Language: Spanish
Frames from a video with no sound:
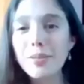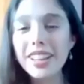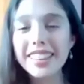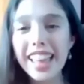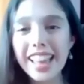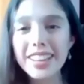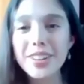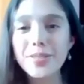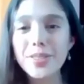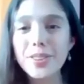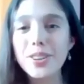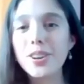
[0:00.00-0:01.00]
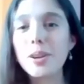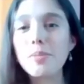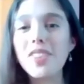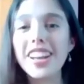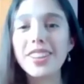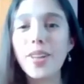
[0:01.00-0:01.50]
bien, ¿cómo estás? ¿Cómo,
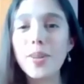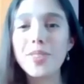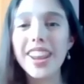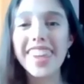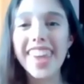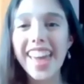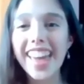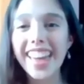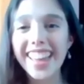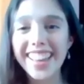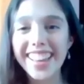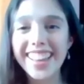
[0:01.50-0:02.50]
cómo va todo ah. por allá?